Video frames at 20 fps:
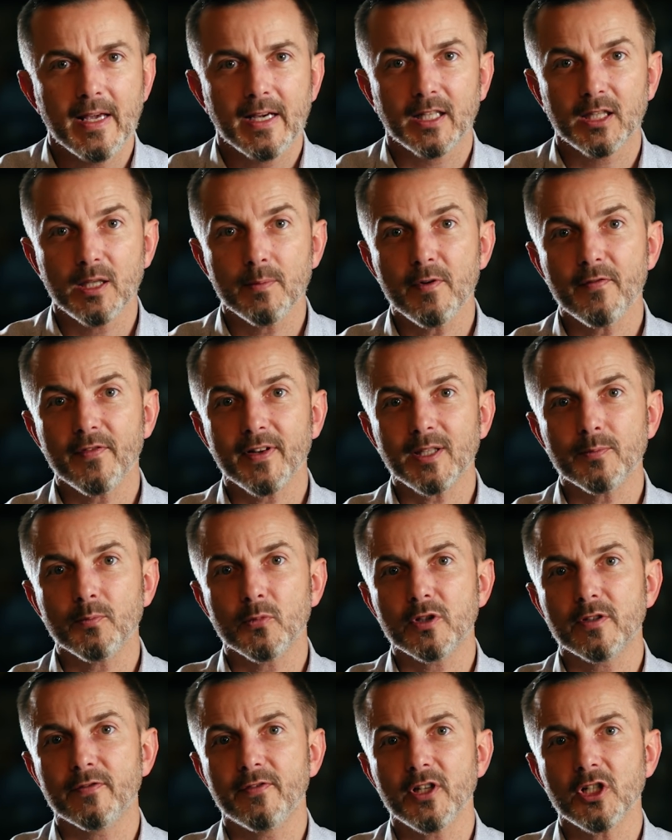Gdyby w
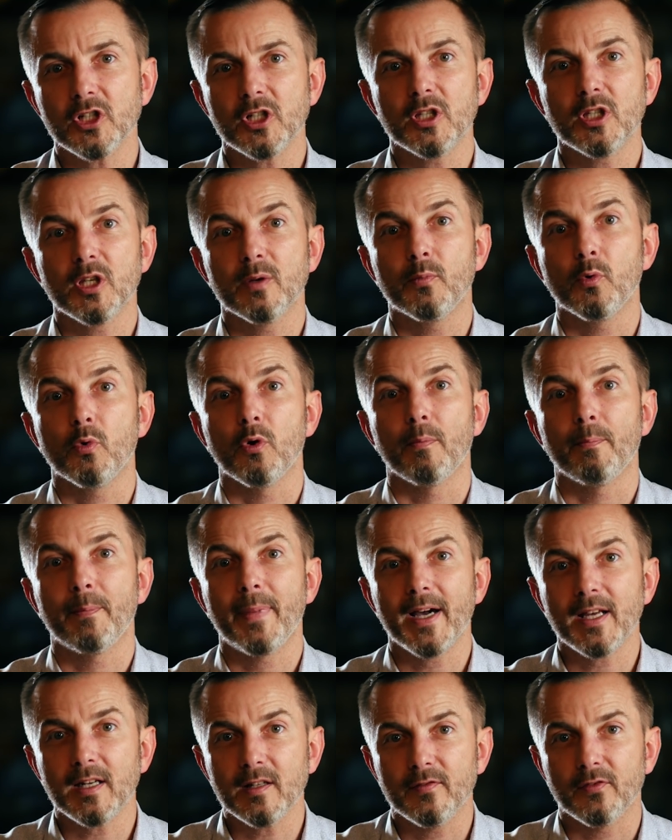atmosferze nie było
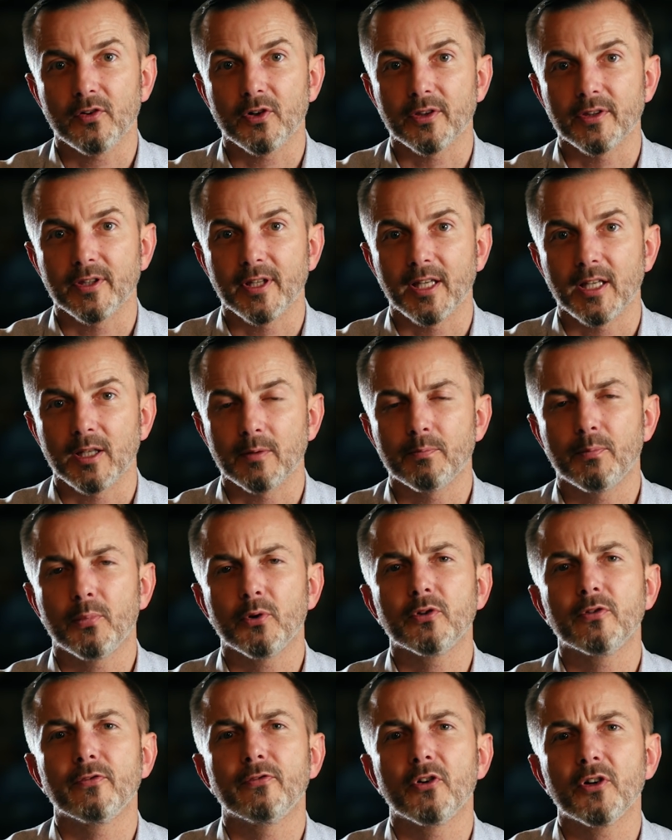pary wodnej,
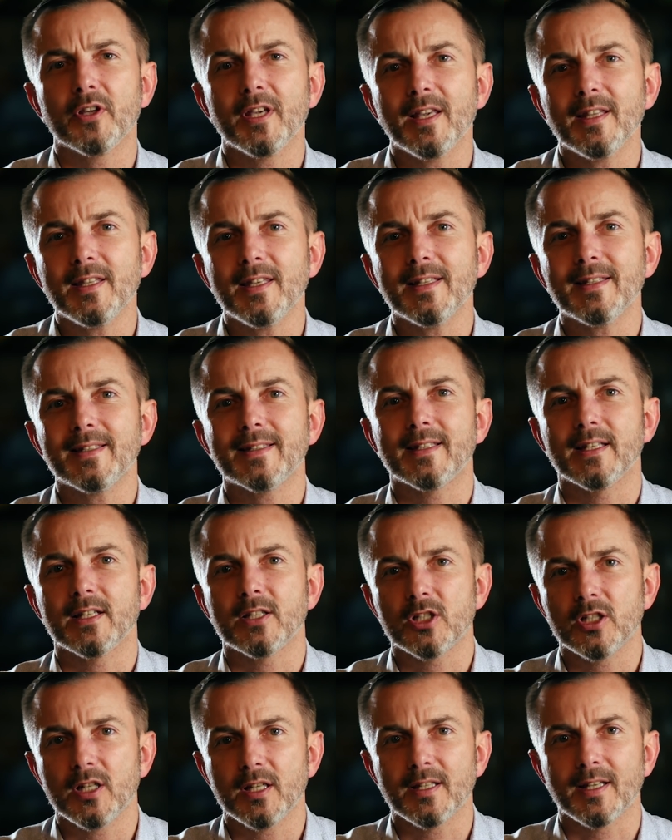podwojenie
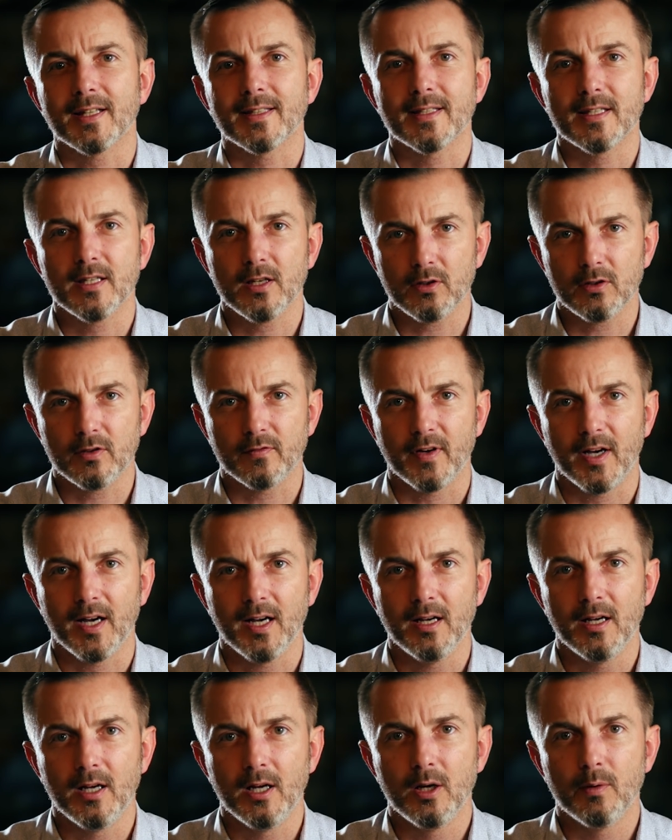stężenia CO2
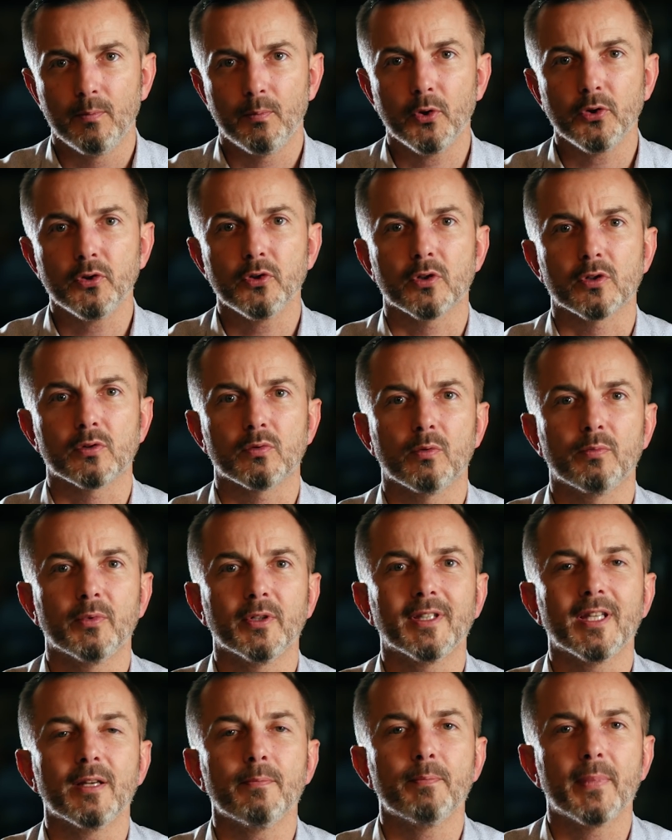podniosłoby
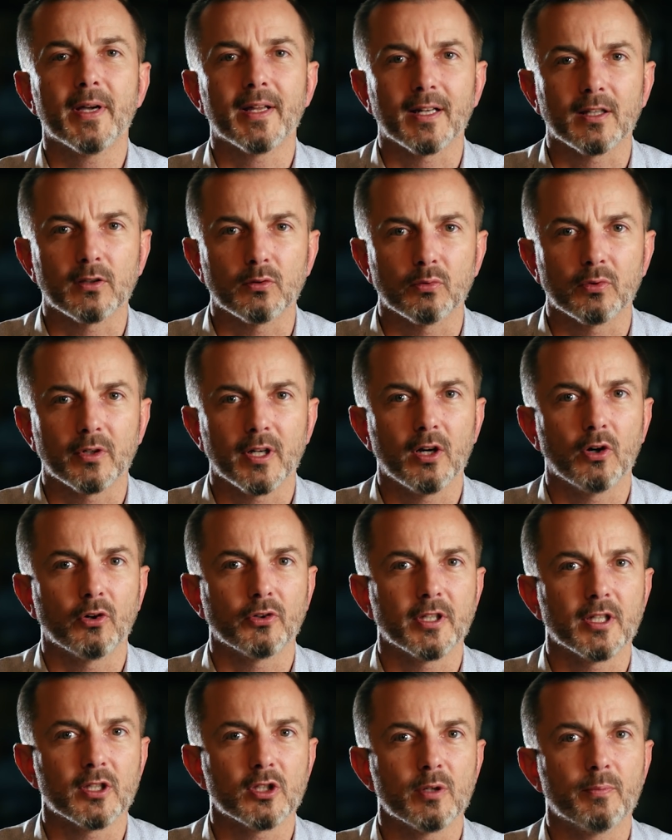temperaturę o
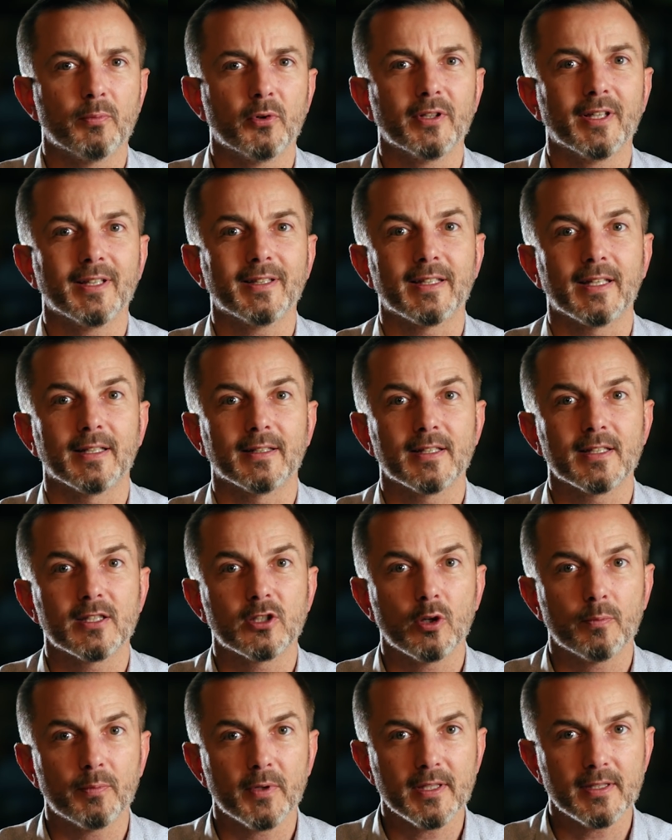nieco ponad 1
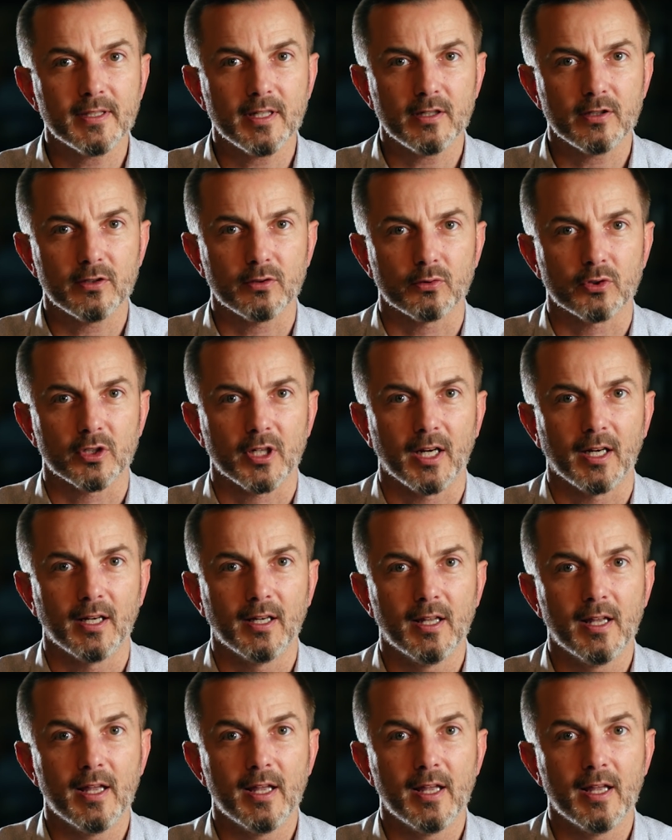stopień Celsjusza,